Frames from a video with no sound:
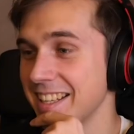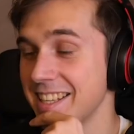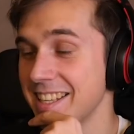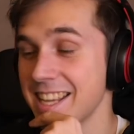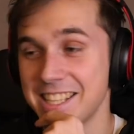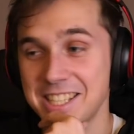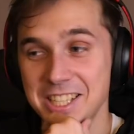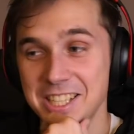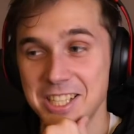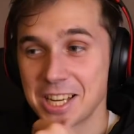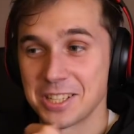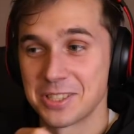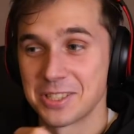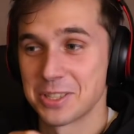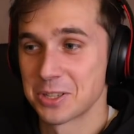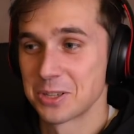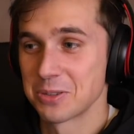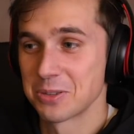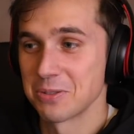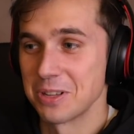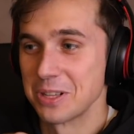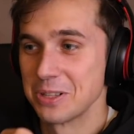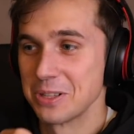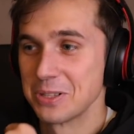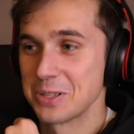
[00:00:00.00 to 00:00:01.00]
Я сейчас
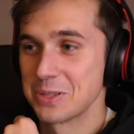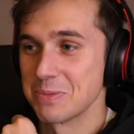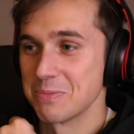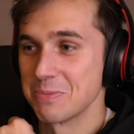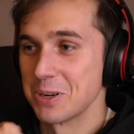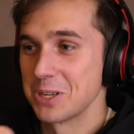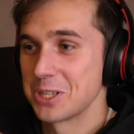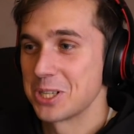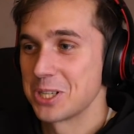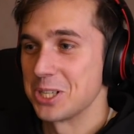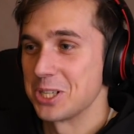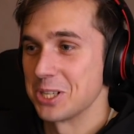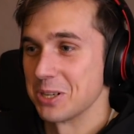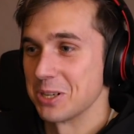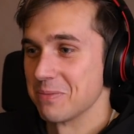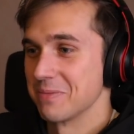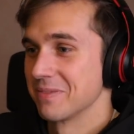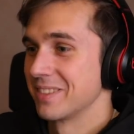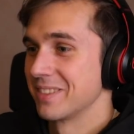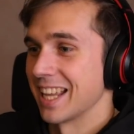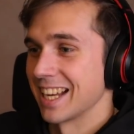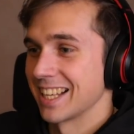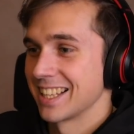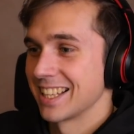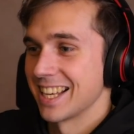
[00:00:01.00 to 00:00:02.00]
сижу, волнуюсь больше,
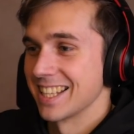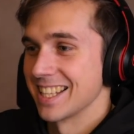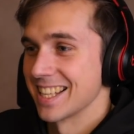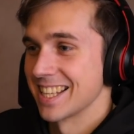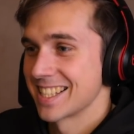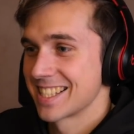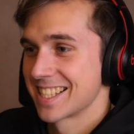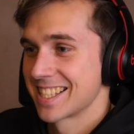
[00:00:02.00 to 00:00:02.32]
чем тогда на